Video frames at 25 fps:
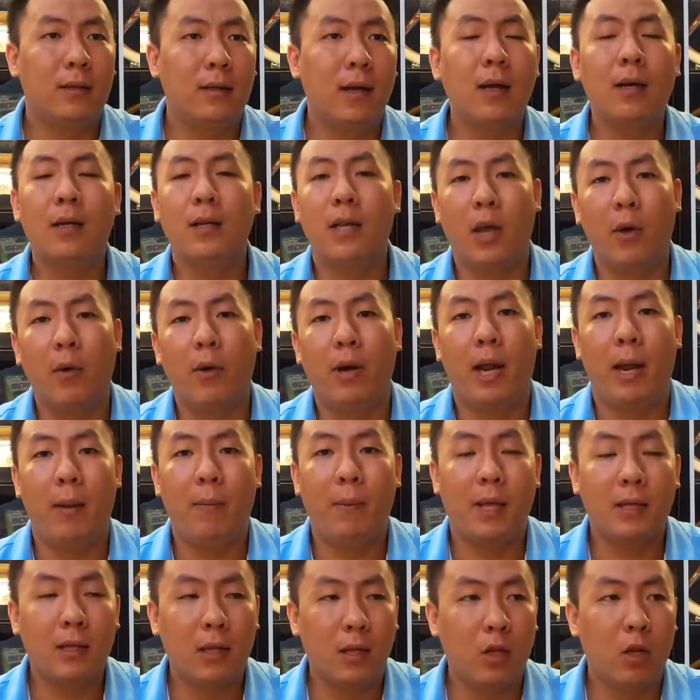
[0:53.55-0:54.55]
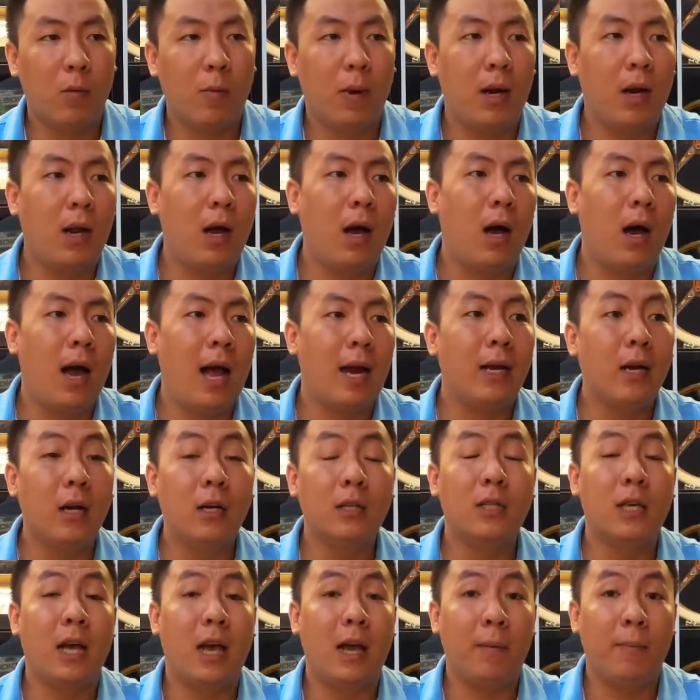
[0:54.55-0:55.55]
rất nhiều anh em nhắn tin cho mình là anh
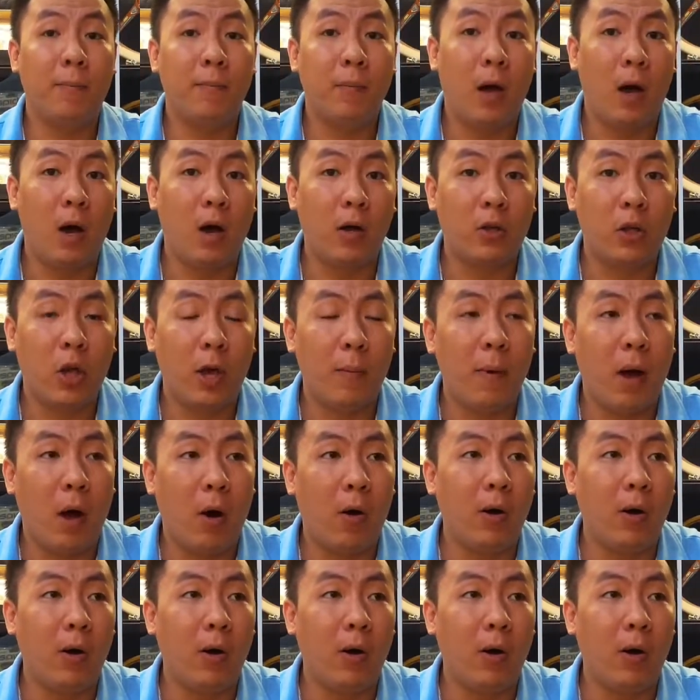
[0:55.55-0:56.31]
ơi sao em cho em